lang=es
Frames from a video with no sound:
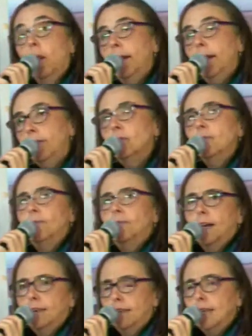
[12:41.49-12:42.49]
buenos y
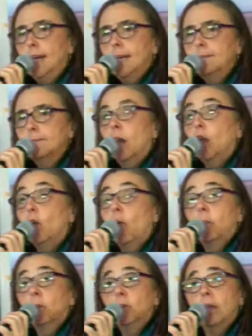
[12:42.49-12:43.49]
fértiles,
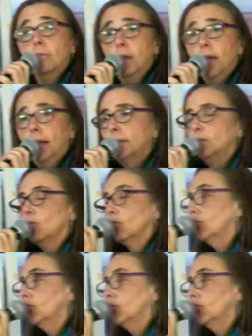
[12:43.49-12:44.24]
como también estos